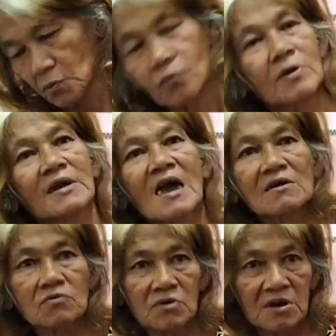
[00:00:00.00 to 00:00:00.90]
Kuman
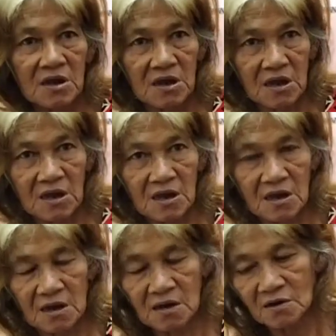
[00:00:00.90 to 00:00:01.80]
ako ni
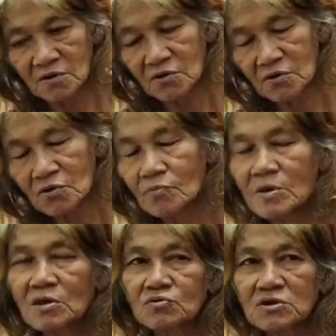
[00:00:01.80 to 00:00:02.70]

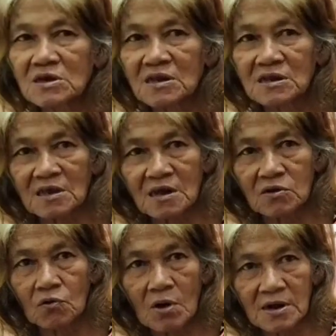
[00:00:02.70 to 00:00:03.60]
Domingo
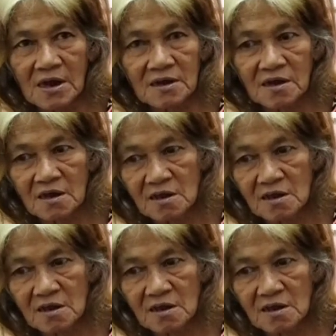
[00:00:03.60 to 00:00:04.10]
Sekretaryo, anak.